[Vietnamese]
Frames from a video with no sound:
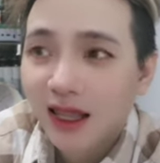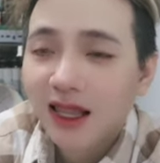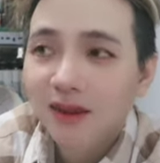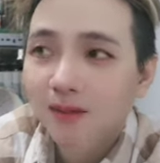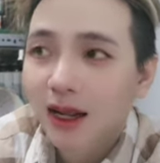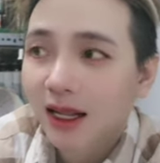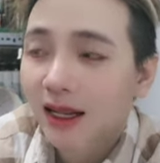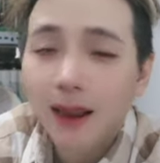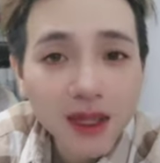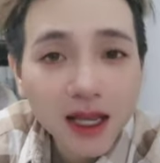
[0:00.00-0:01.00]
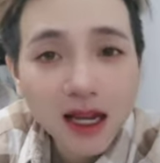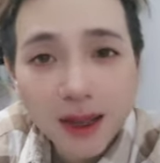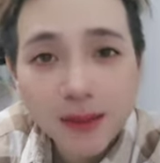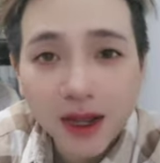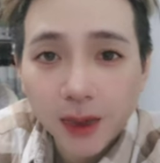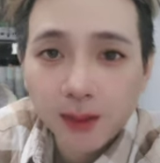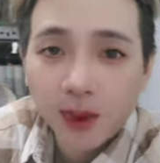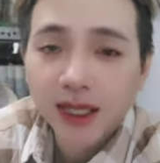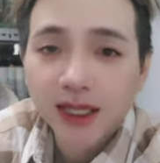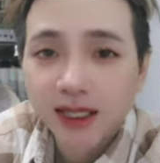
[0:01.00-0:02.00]
tại vì mình dám chơi dám chịu
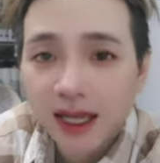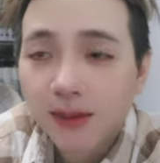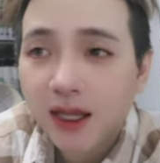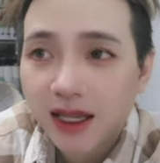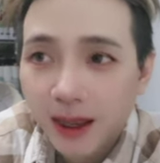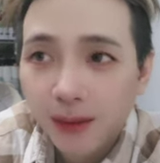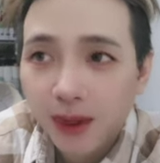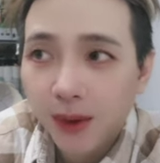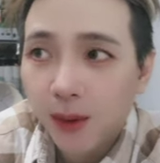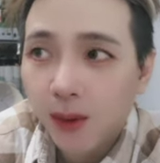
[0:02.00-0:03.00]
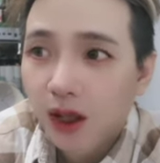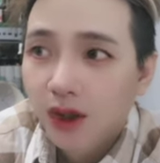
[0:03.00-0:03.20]
mọi người dám chơi dám chịu